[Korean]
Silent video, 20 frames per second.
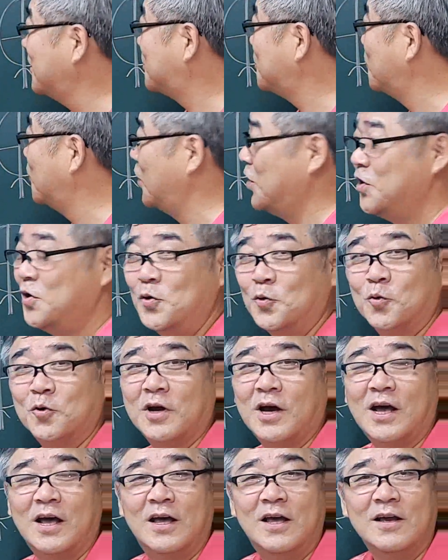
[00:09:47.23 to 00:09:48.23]
그래서 뭐
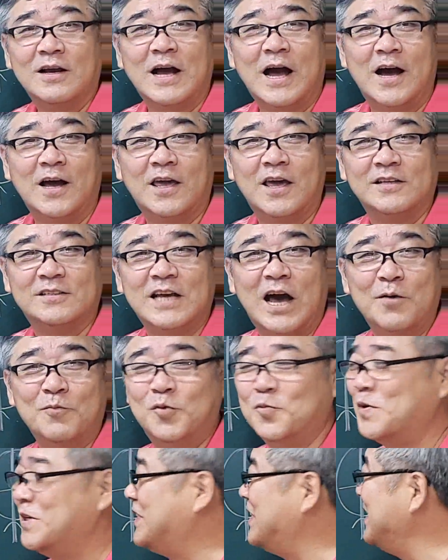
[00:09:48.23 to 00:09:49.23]
우리가 가게
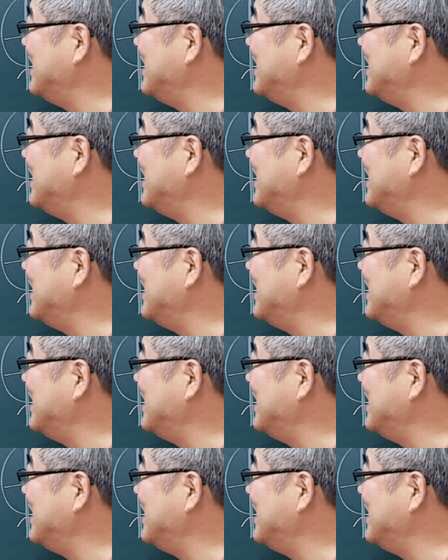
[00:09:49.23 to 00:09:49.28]
상품을